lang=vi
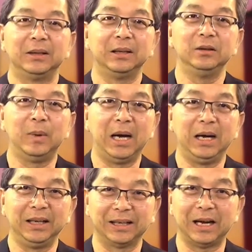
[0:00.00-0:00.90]
cái thứ
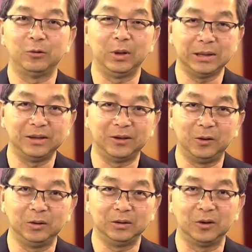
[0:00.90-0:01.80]
ba là cao
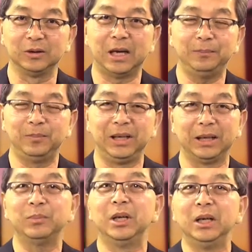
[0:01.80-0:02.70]
cholesterol còn thấp là
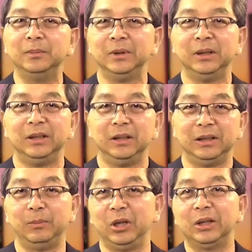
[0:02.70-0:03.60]
thấp khớp
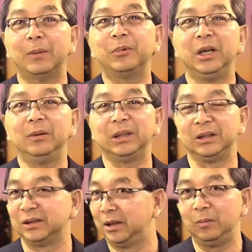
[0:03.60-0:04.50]
nên mình nói thấp khớp là
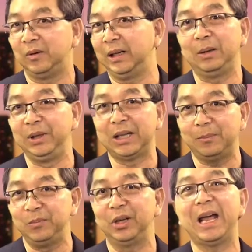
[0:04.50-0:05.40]
thực sự không phải là bị
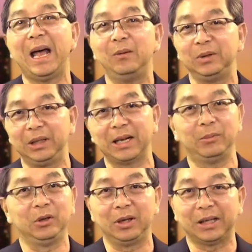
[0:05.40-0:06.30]
thấp mà nó đau mà việt nam
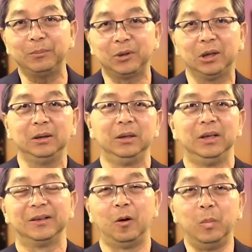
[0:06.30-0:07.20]
mình gọi là thấp thôi
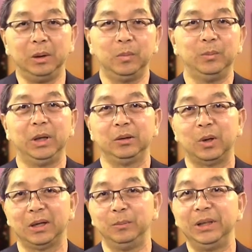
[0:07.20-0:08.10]
còn bệnh bên mình
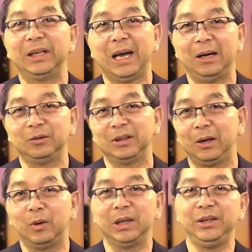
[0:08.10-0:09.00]
toàn là bệnh cao tức là
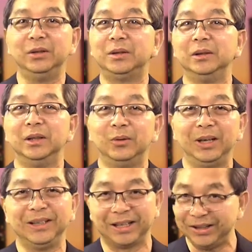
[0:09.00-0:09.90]
qua đây dư thừa
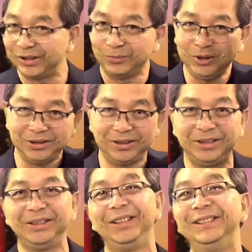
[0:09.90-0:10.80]
quá là cái gì cũng dư dư
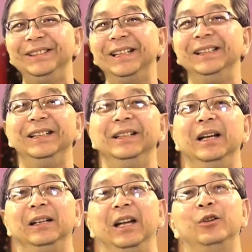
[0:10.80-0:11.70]
dư, dư hết
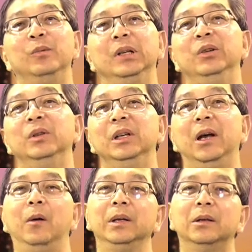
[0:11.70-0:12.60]
thành ra cũng có nhiều người
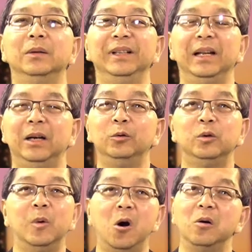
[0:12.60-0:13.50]
hỏi tôi là uống
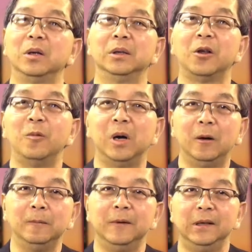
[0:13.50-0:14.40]
thuốc bổ có tốt
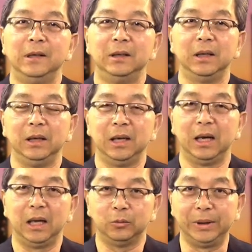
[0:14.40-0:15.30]
không thì
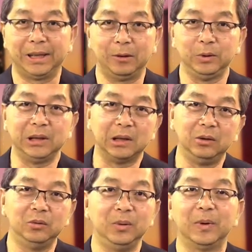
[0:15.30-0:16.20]
là tùy theo nghiên
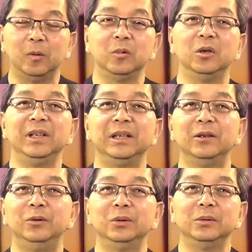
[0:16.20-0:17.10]
cứu nhưng mà cũng có nghiên
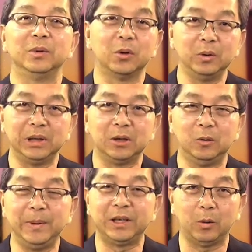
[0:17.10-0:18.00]
cứu một số nghiên
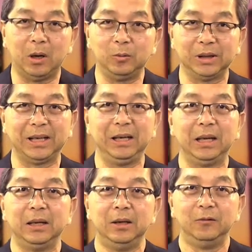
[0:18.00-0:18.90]
cứu bên châu Âu ta thấy
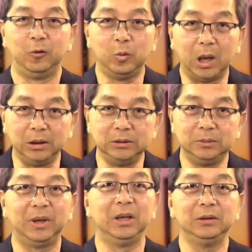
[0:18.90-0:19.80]
là phụ nữ
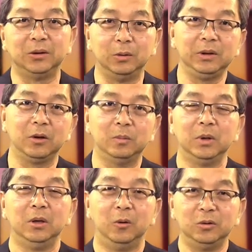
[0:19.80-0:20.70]
mà lớn tuổi một chút
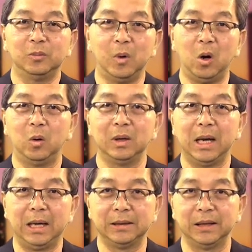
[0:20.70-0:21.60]
uống thuốc bổ
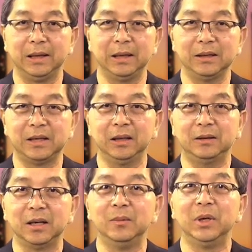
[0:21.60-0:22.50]
là sẽ chết
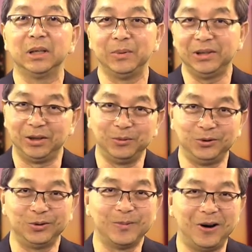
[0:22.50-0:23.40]
sớm hơn là mấy người không uống
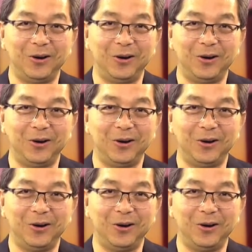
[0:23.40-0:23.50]
thuốc bổ